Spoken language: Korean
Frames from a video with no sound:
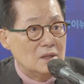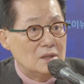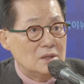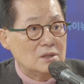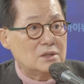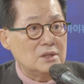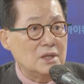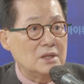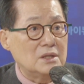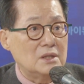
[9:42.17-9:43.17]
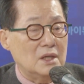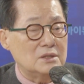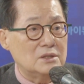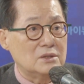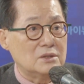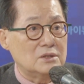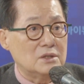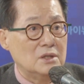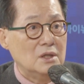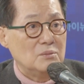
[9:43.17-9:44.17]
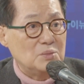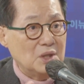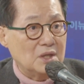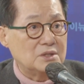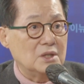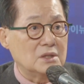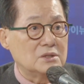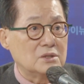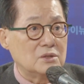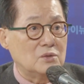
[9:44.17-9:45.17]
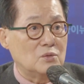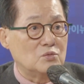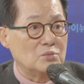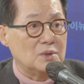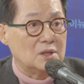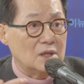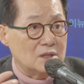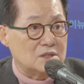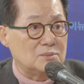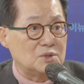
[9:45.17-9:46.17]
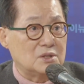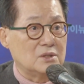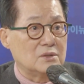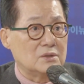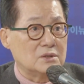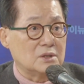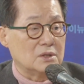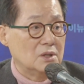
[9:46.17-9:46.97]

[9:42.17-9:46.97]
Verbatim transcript: 이렇게 얘기를 하시는 것이 미래지향적이고 국민을 안심시키는 거지